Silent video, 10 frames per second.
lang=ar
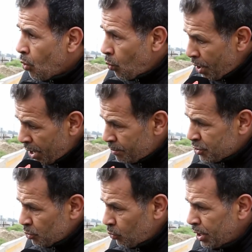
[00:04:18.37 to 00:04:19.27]
وين
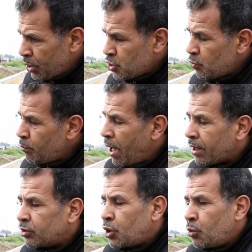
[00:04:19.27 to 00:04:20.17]
المسؤولين يشوفوا
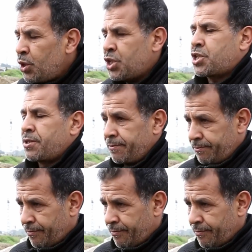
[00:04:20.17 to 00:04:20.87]
بحق الدرويش